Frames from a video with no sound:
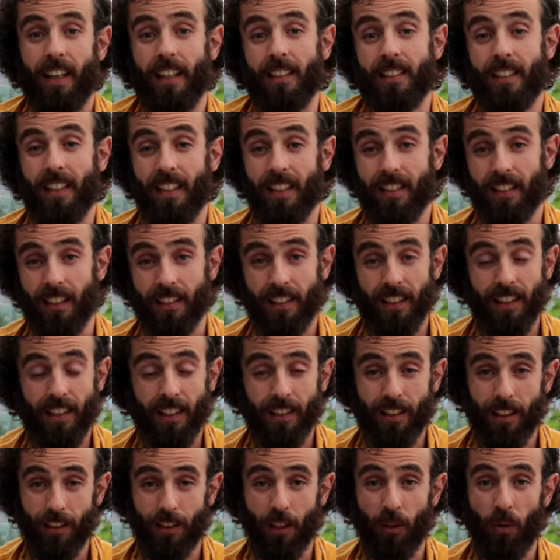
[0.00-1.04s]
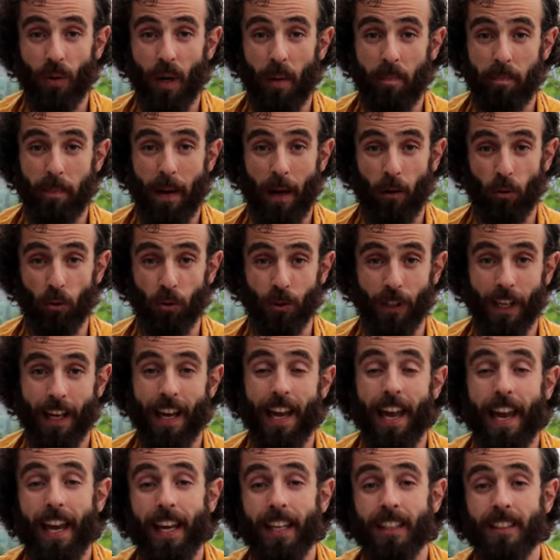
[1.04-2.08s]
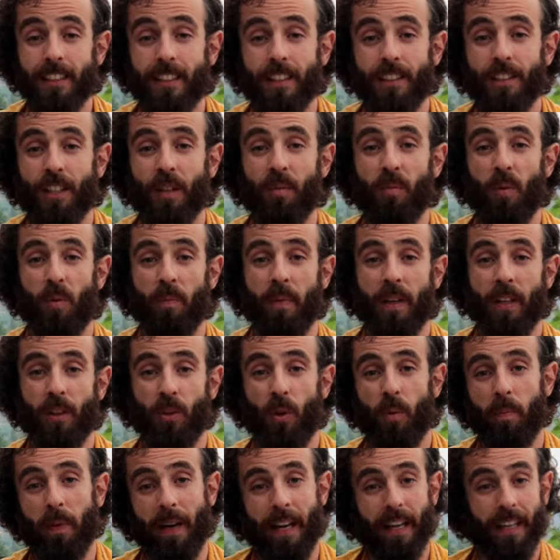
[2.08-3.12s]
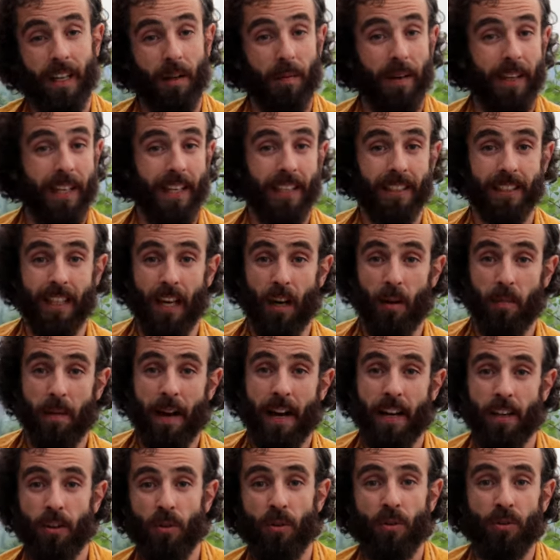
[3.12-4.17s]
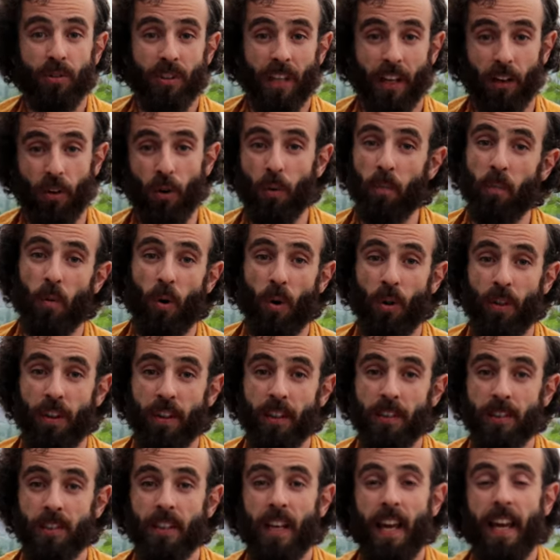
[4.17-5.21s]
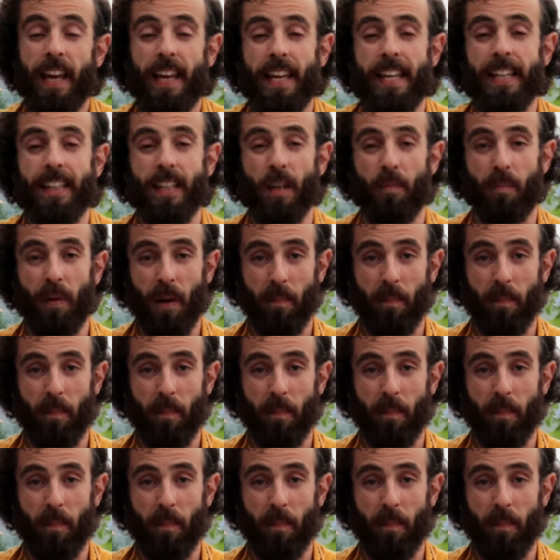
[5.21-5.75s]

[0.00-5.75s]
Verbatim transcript: que si necesitas hacer una pausa, este es el momento para que vayas al baño, te acomodes y te